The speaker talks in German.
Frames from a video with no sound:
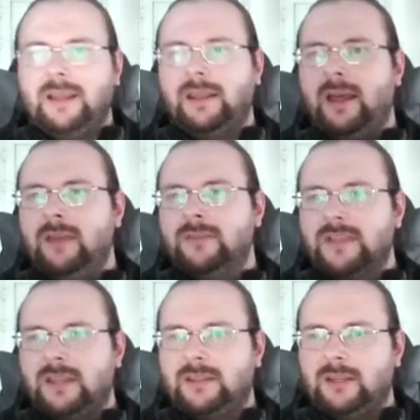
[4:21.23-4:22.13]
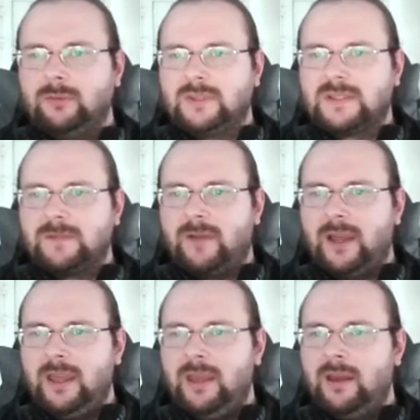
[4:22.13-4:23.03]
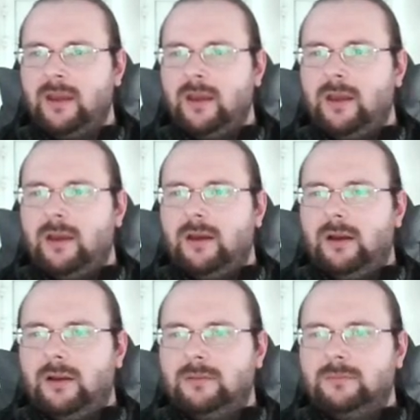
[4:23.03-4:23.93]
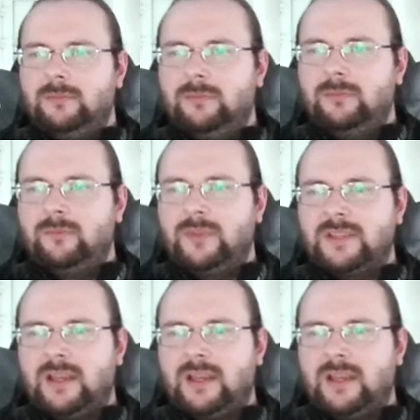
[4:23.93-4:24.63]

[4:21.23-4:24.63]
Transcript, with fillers: 3-3, unser Gegner hat nur 2. Ähm, wir